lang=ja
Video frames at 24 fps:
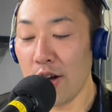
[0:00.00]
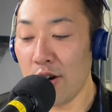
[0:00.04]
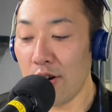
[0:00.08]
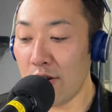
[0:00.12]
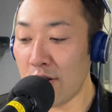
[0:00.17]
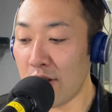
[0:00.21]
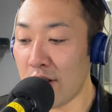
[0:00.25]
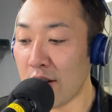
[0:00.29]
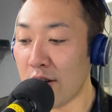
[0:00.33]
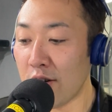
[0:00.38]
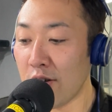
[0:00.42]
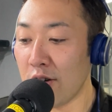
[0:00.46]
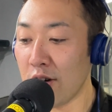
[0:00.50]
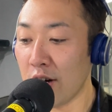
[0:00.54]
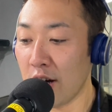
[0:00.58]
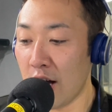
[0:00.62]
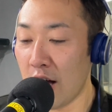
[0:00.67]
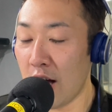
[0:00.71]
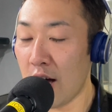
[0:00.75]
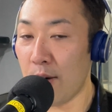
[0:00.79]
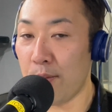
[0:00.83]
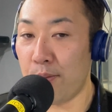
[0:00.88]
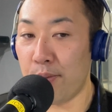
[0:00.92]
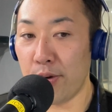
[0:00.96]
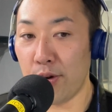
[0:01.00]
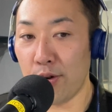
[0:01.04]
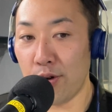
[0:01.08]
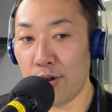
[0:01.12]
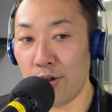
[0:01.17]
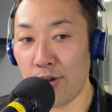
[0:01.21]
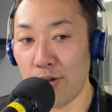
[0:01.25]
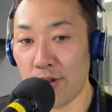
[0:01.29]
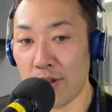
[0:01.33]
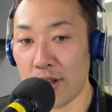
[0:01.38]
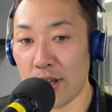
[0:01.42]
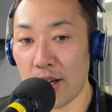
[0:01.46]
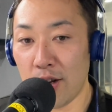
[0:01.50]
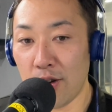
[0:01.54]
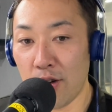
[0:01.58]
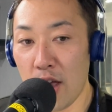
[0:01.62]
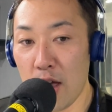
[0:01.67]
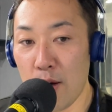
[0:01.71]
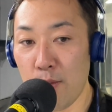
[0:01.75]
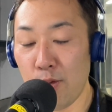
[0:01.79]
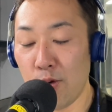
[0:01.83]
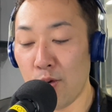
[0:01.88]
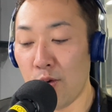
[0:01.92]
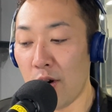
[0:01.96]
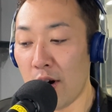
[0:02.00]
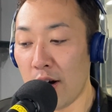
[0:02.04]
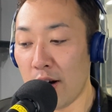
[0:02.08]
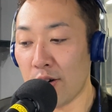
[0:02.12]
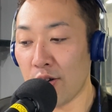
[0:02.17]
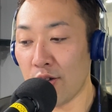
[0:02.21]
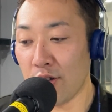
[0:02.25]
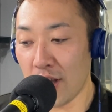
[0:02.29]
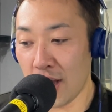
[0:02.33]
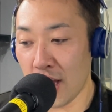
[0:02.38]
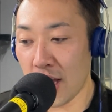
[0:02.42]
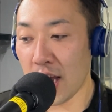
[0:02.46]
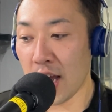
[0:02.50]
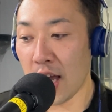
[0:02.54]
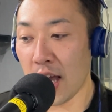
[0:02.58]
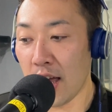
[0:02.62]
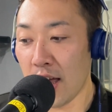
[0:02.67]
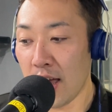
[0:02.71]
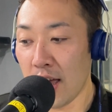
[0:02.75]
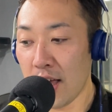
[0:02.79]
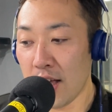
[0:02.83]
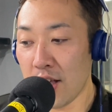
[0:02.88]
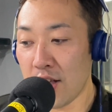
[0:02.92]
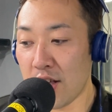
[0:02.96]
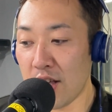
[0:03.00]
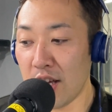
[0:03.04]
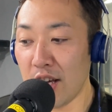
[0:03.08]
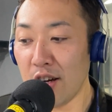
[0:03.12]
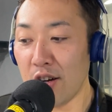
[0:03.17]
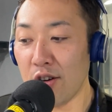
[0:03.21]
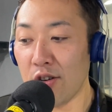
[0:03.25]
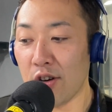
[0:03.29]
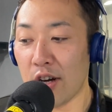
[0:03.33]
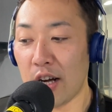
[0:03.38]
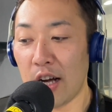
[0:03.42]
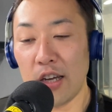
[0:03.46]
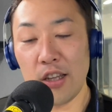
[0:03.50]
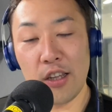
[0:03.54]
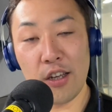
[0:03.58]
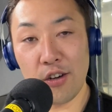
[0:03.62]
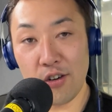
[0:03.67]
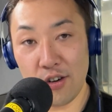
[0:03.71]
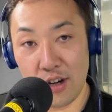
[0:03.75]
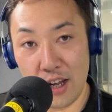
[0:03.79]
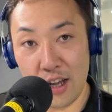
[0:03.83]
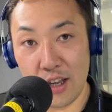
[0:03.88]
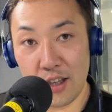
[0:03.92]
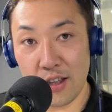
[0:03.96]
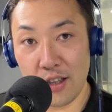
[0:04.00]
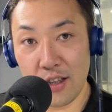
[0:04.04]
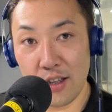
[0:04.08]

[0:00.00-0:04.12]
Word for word: 藤君がプロデューサーの MOR にシングル書いてくれっ